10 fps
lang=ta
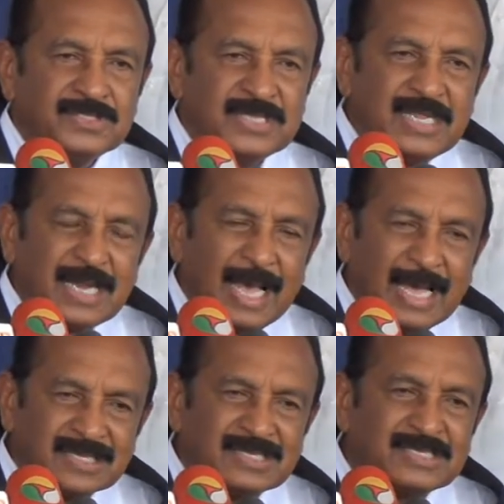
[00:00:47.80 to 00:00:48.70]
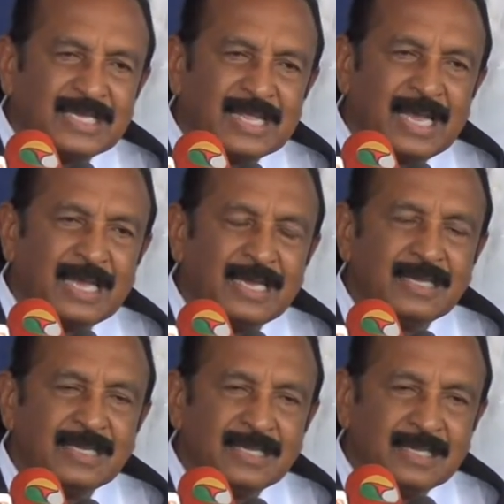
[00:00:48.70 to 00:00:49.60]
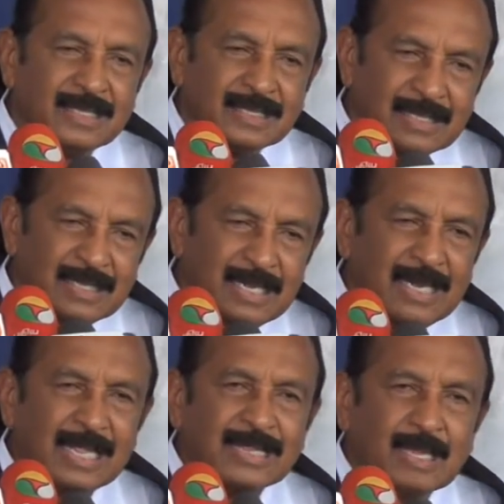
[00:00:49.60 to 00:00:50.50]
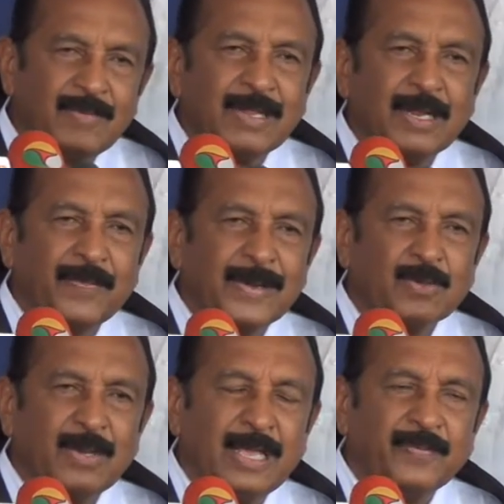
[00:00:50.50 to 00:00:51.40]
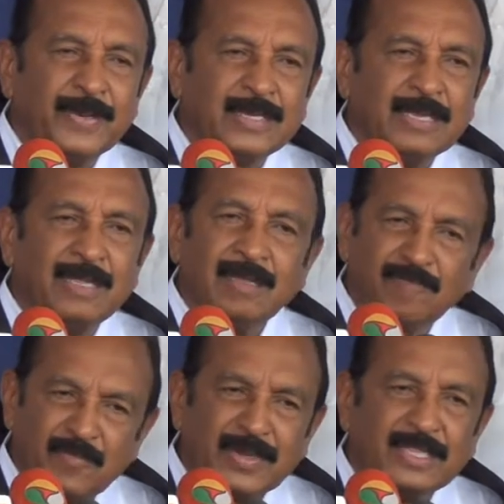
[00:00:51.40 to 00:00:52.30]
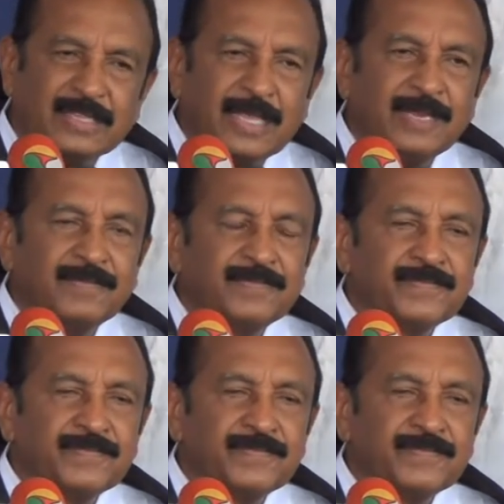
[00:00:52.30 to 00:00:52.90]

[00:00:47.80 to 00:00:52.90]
சிங்கள அரசு செய்த ஈழத் தமிழின படுகொலையை பற்றி விவரித்தேன்